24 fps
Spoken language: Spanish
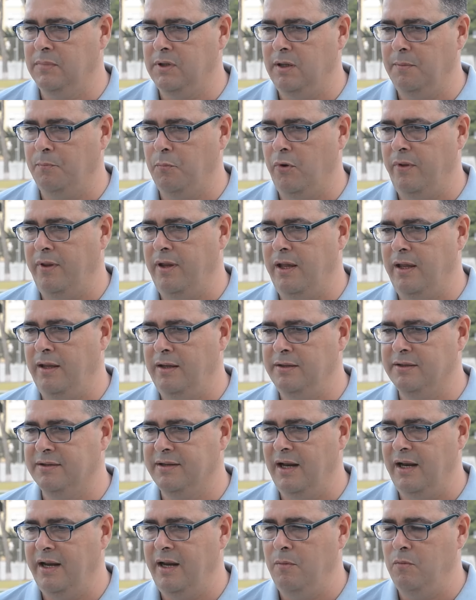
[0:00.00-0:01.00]
te pueden
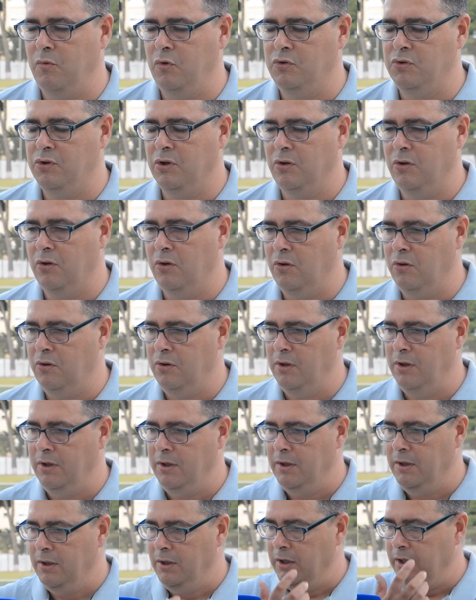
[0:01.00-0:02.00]
salir muchos
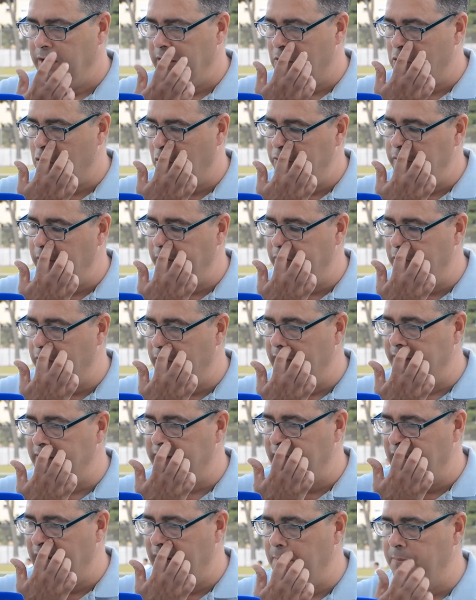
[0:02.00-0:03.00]

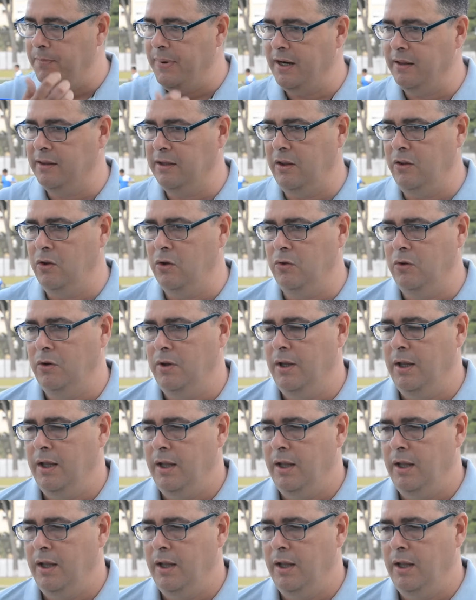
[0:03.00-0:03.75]
condicionantes al partido,